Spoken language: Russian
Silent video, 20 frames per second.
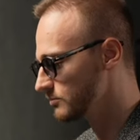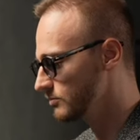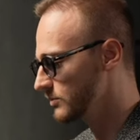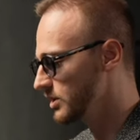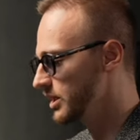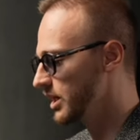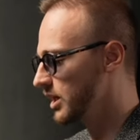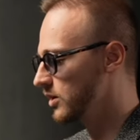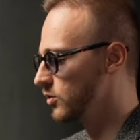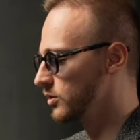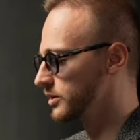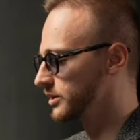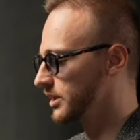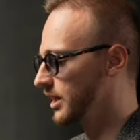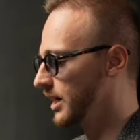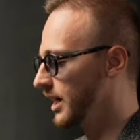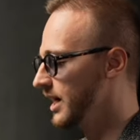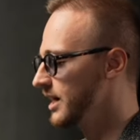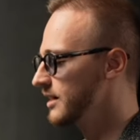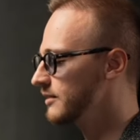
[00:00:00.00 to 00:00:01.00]
и аккорд
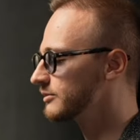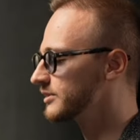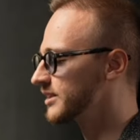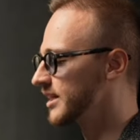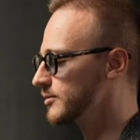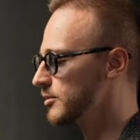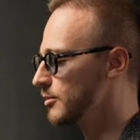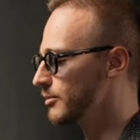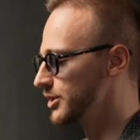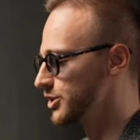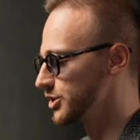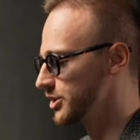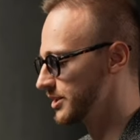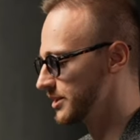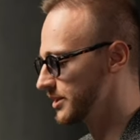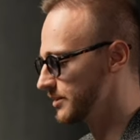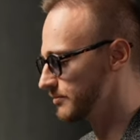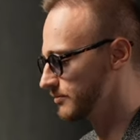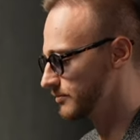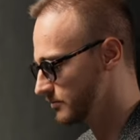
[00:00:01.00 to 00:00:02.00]
А вторым
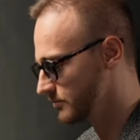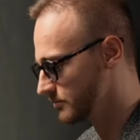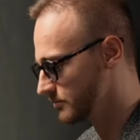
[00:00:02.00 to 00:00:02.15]
обращением.